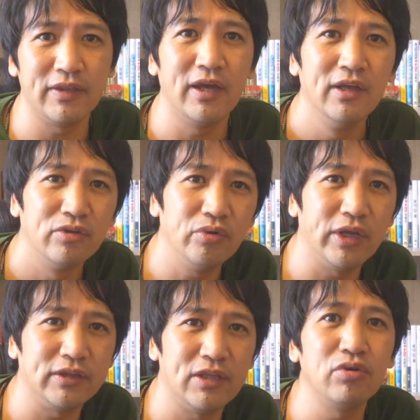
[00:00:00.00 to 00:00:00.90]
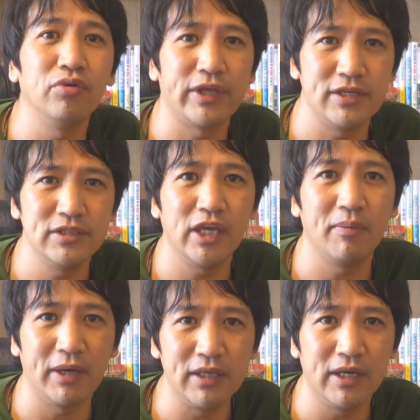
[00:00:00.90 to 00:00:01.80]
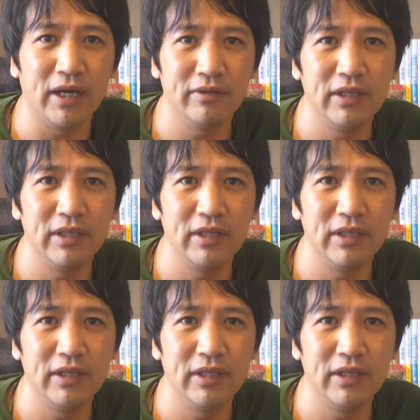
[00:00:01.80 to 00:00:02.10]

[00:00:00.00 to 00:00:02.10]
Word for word: じゃあどうやって招待していけばいいか。